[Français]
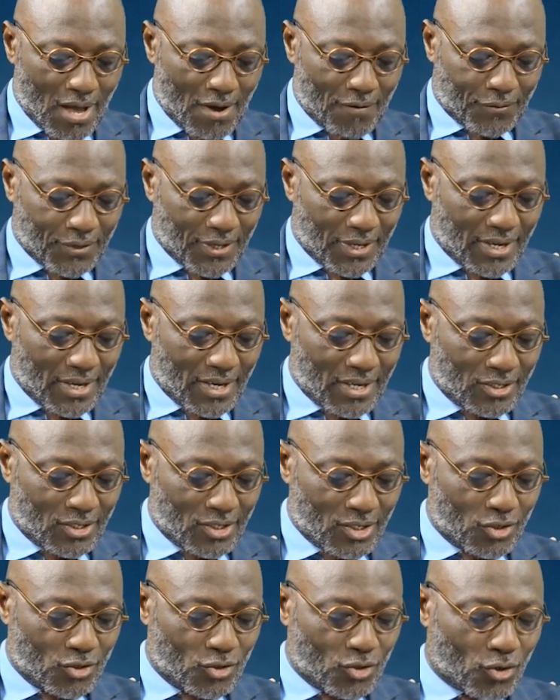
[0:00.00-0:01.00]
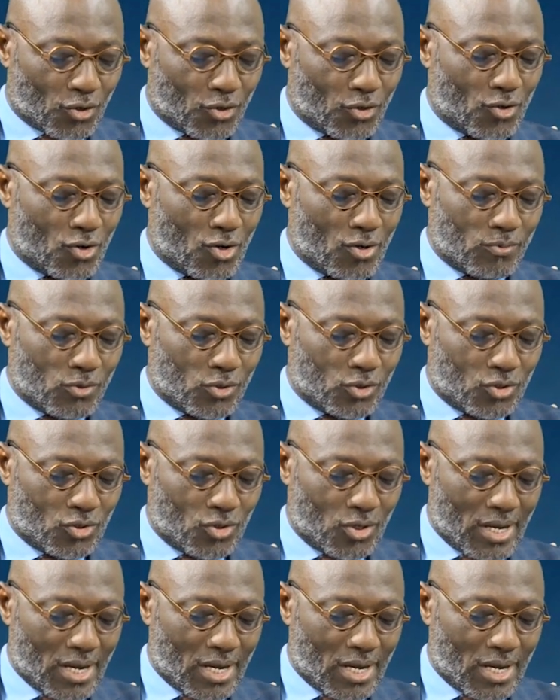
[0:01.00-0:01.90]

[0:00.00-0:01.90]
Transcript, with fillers: africaine de renom, M.